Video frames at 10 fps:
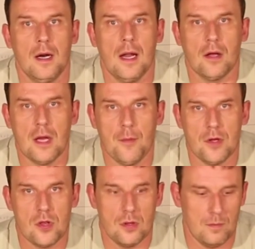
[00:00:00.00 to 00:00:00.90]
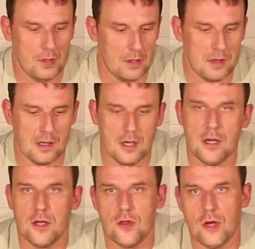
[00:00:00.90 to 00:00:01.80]
Ale okej, okay, moi, moi drodzy,
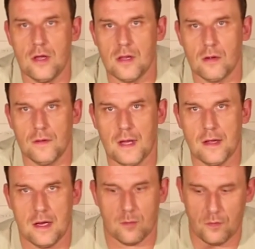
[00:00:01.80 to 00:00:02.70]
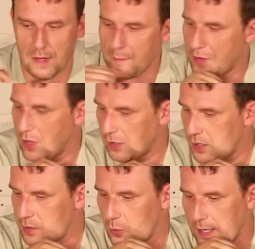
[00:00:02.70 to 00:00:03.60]
dzięki za oglądanie. Jak mówię, jak macie jakieś
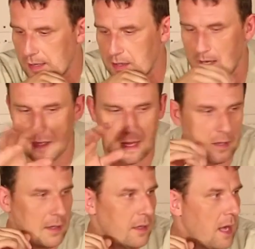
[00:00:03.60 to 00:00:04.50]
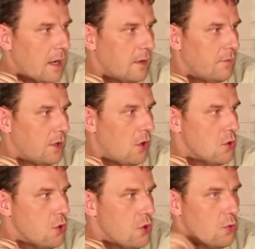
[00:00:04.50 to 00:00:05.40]
sugeracje, jak, jak
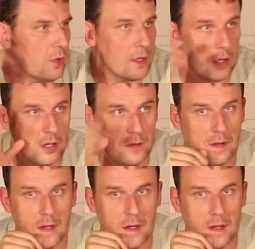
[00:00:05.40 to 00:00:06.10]
wykończyć tutaj to e,